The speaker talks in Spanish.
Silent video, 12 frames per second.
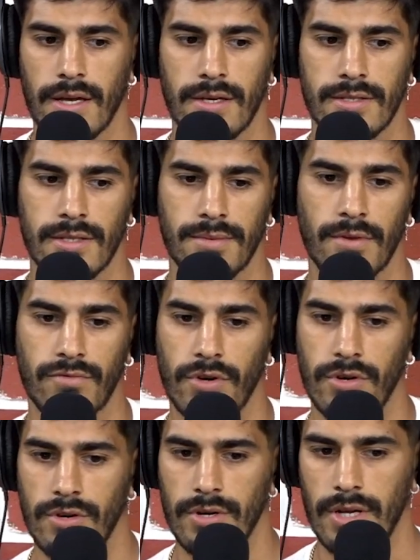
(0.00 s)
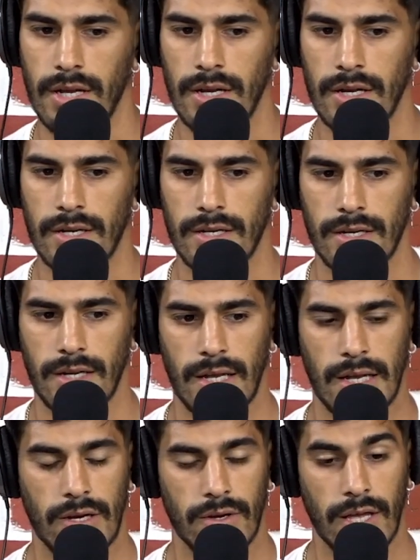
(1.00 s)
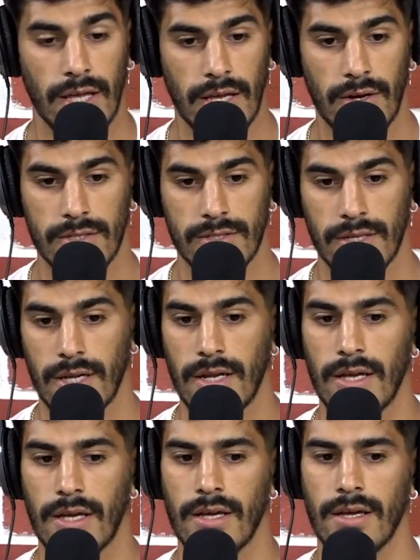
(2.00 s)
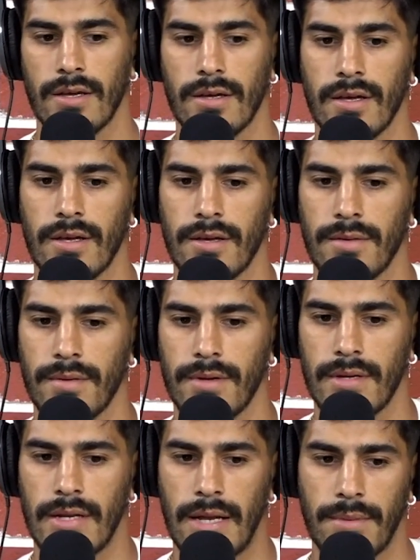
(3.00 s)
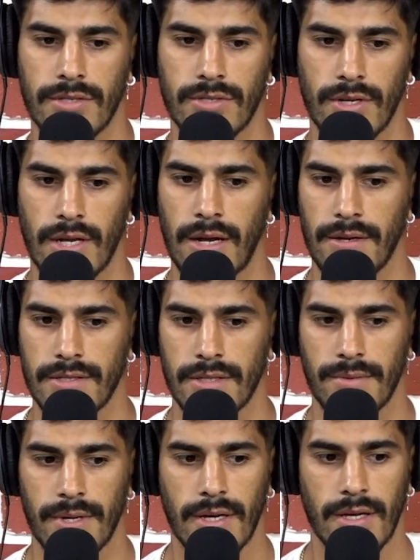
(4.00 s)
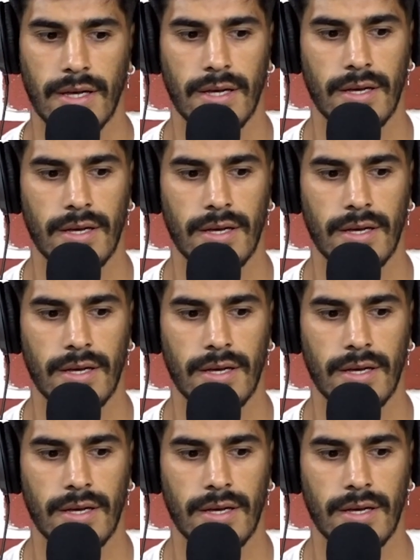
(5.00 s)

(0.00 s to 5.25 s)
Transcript: si me enfoco en, lo que quiero hacer, eh, eh, la mayoría de las veces eh,